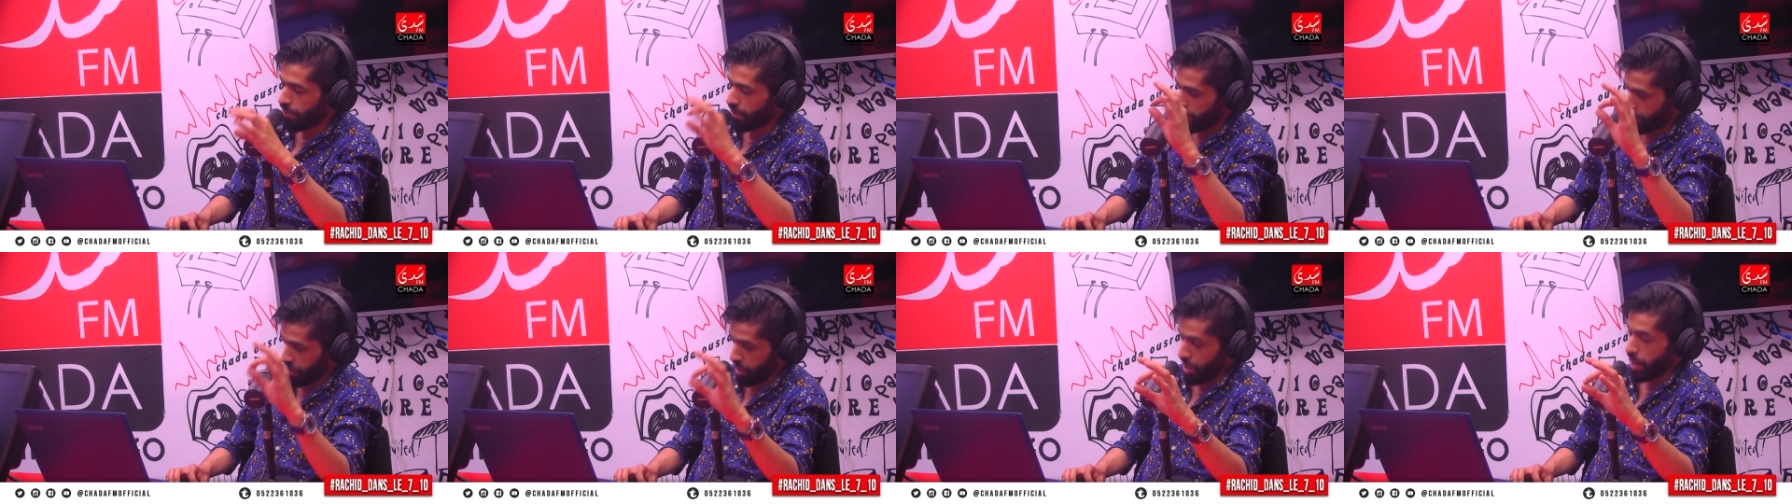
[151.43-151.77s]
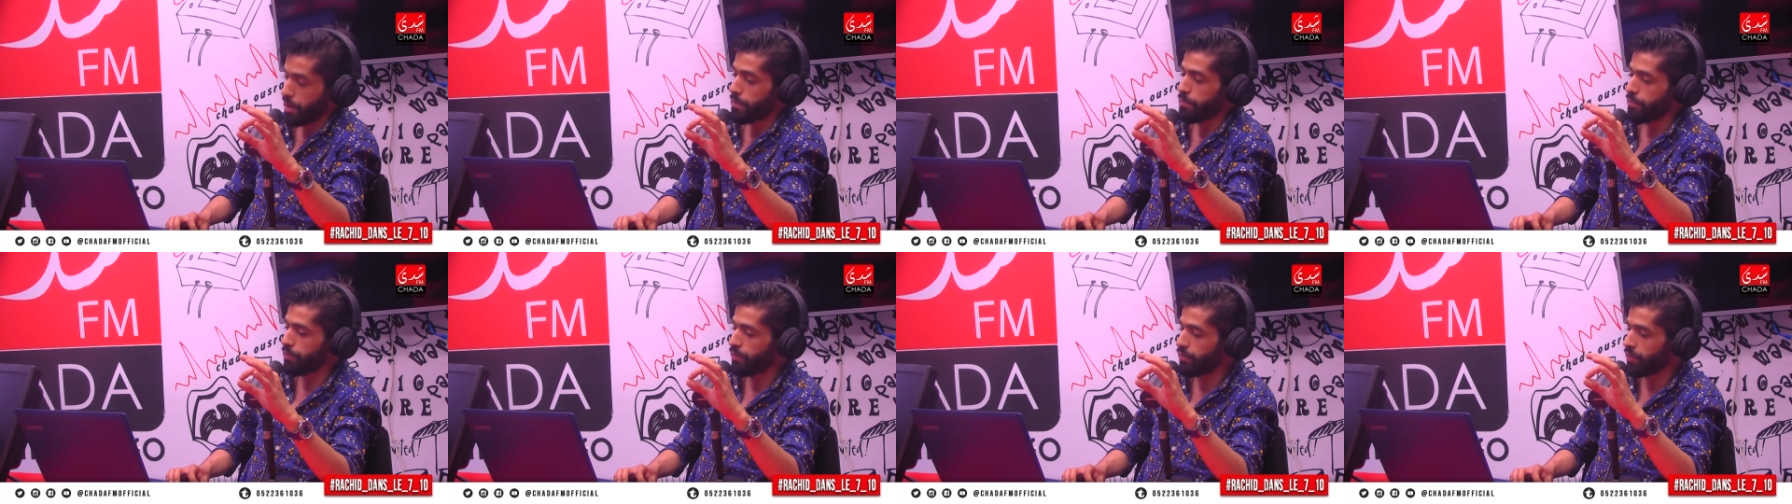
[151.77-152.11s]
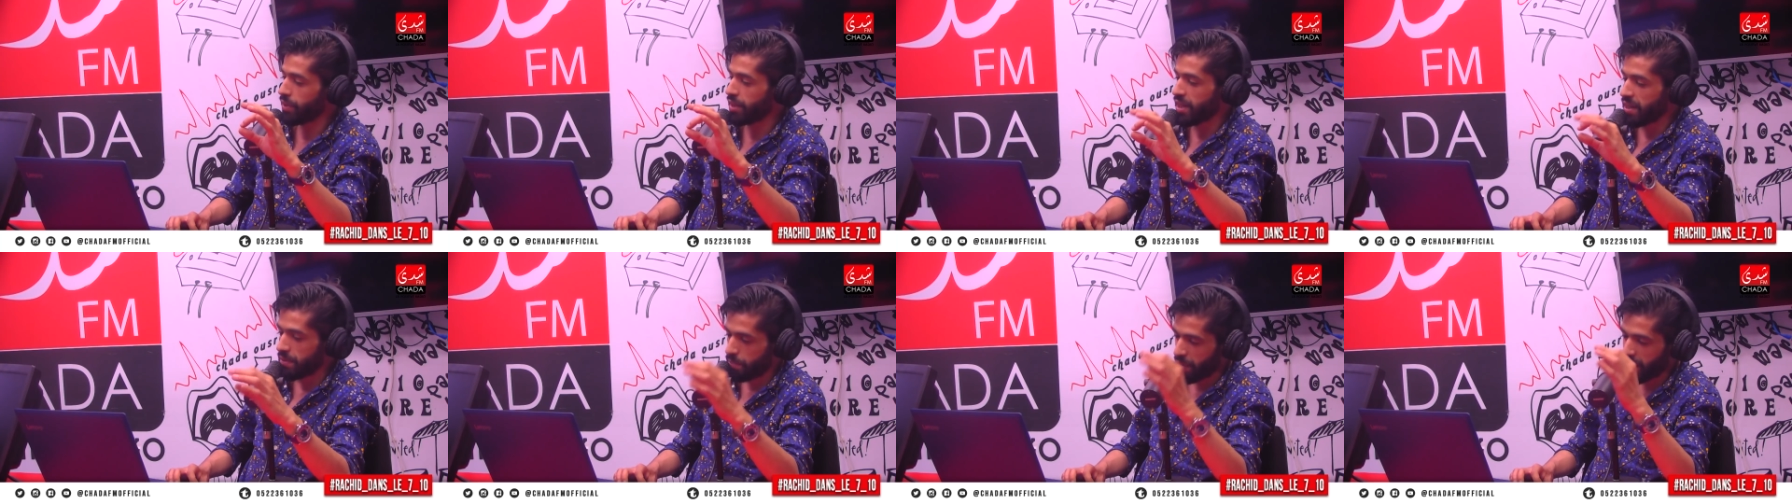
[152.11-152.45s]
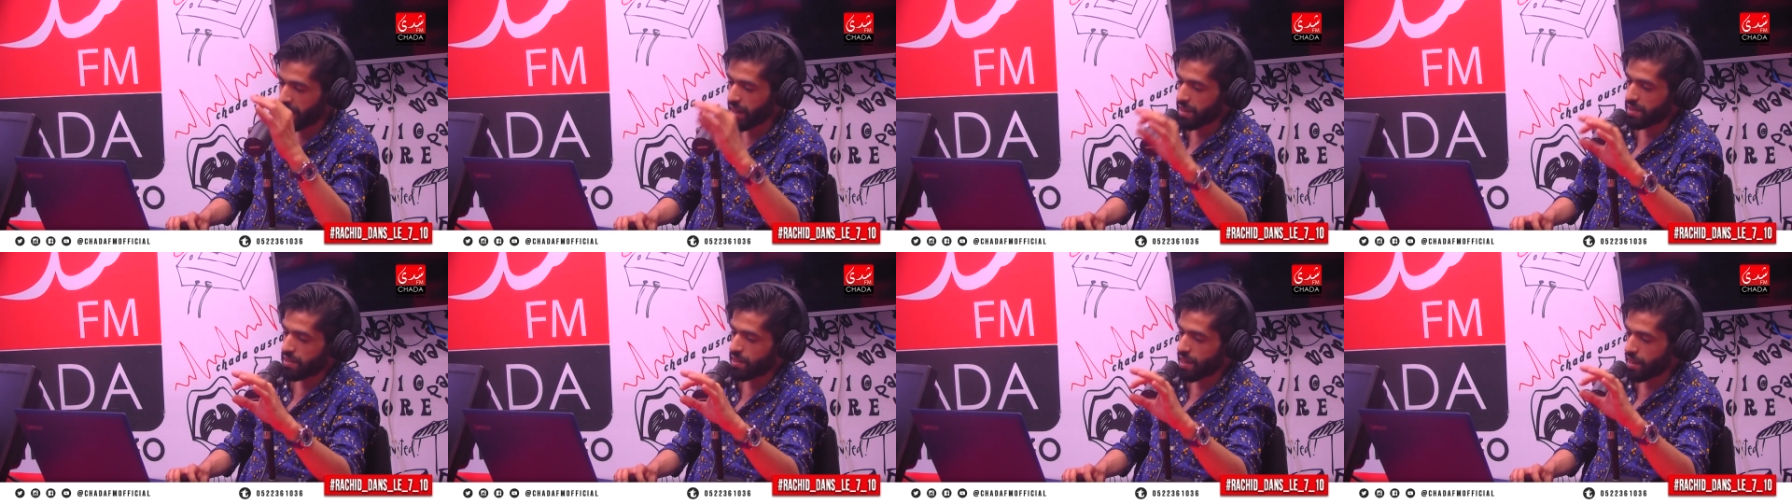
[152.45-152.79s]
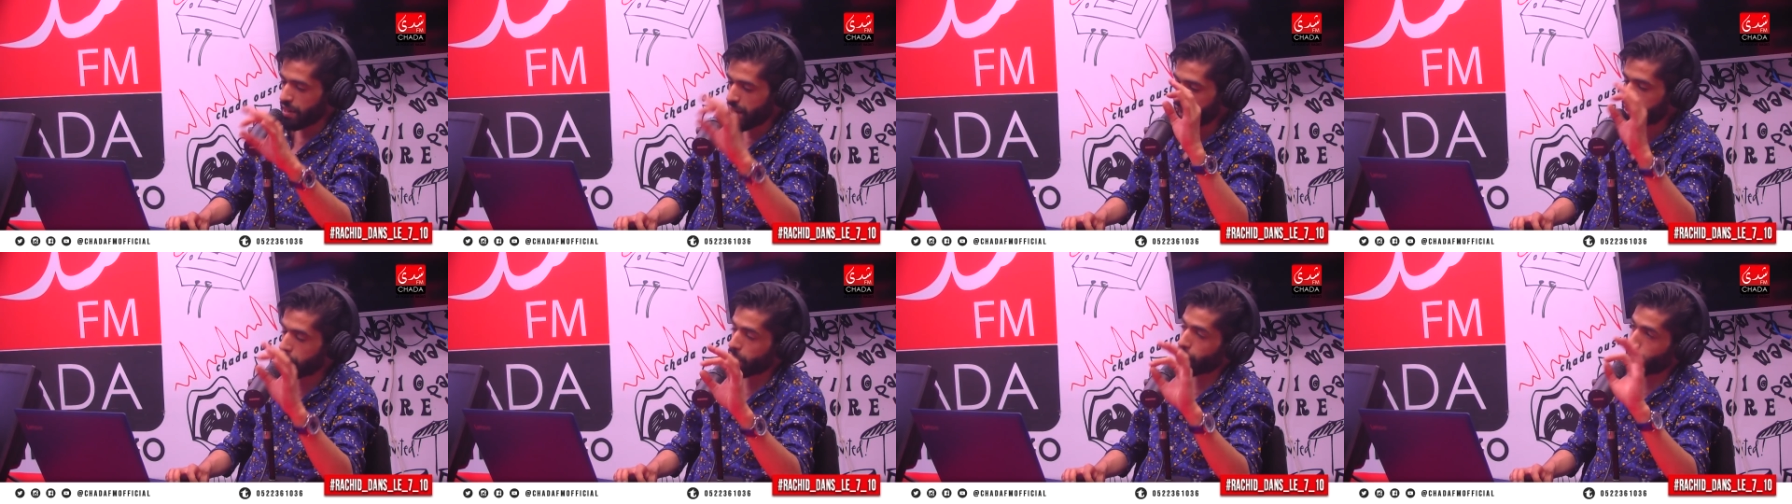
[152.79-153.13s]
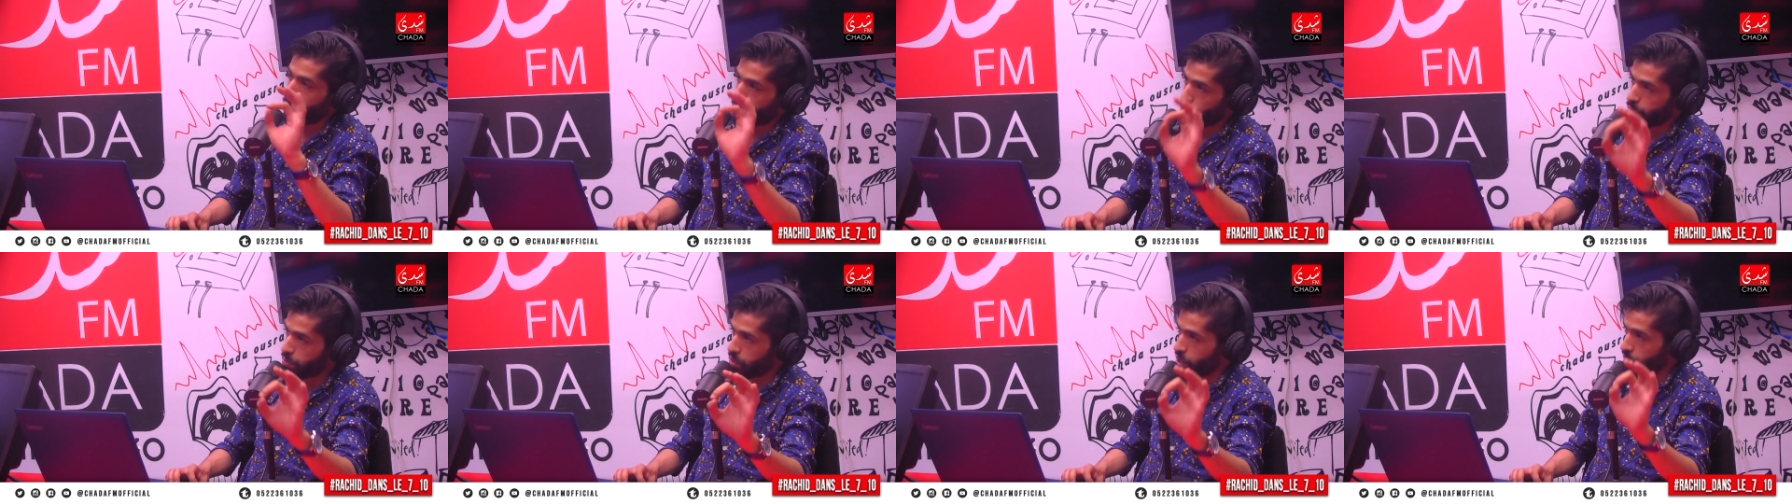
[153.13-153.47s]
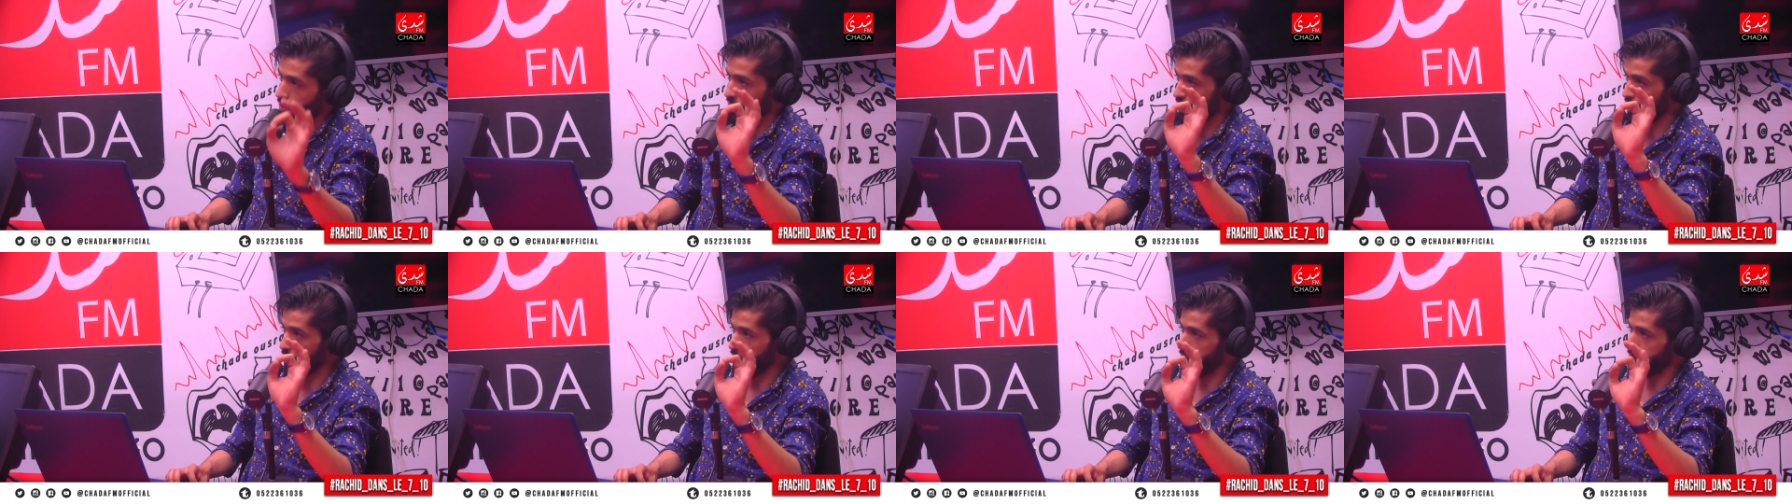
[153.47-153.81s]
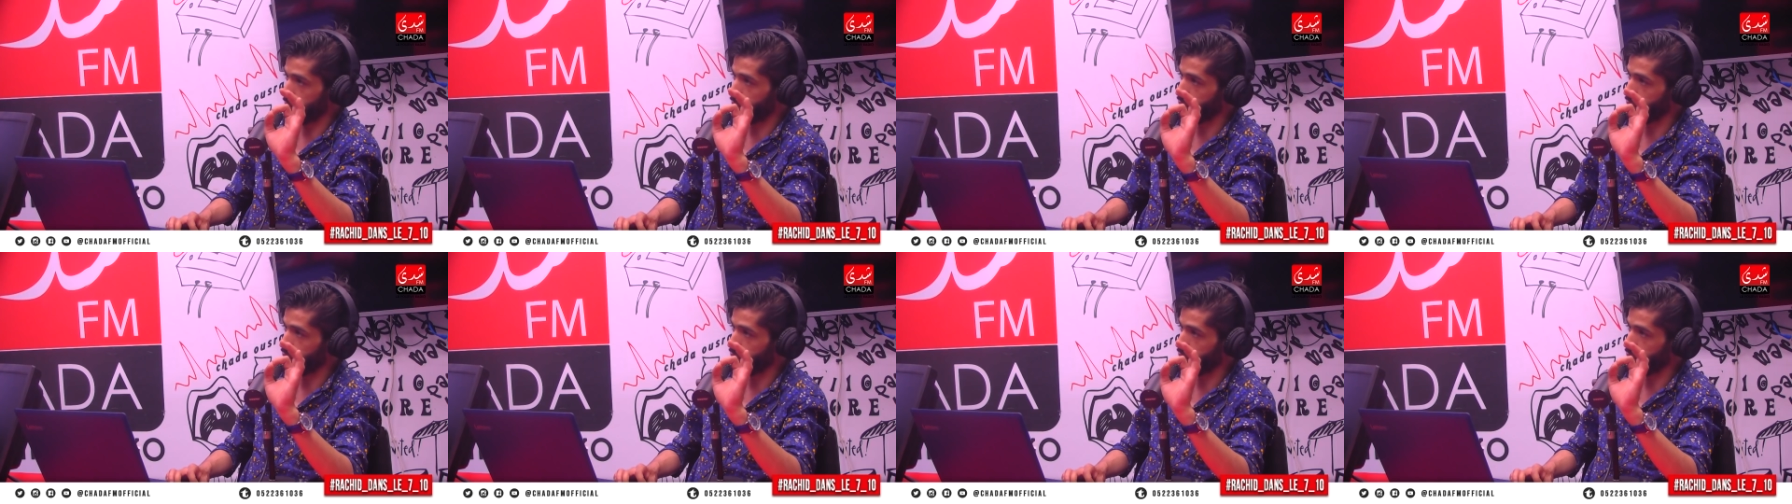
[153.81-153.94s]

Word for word: الفجر ما كتسالي حتى الغروب الشمس